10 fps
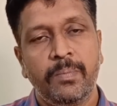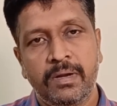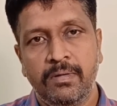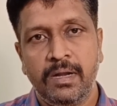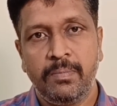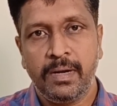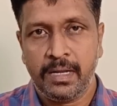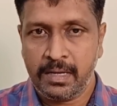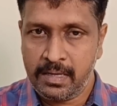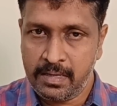பரவாயில்லப்பா
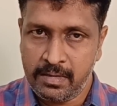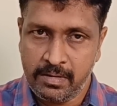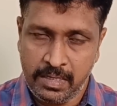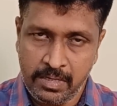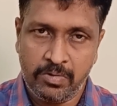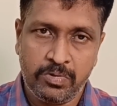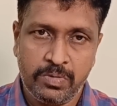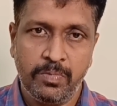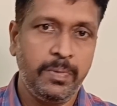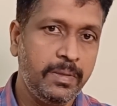நாங்கள் இன்னும்
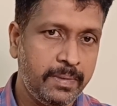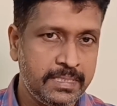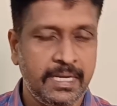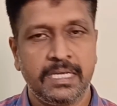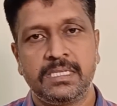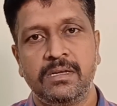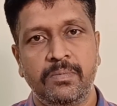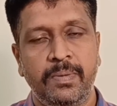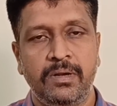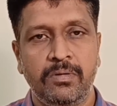கொஞ்சம் முப்பது பர்சன்ட் எக்ஸ்ட்ரா
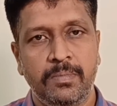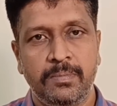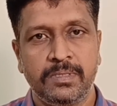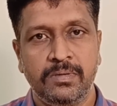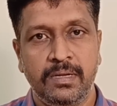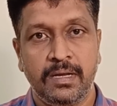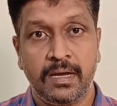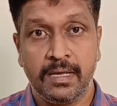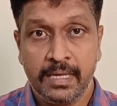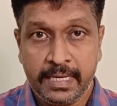பண்ணுறோன்ற மாதிரி
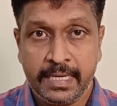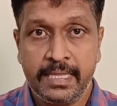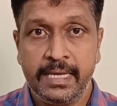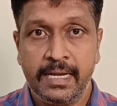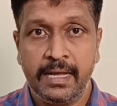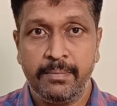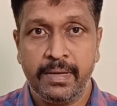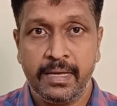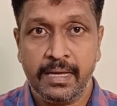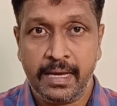சொல்லியிருக்காங்க இது
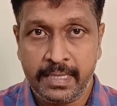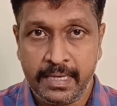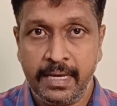இல்லாமல் அதே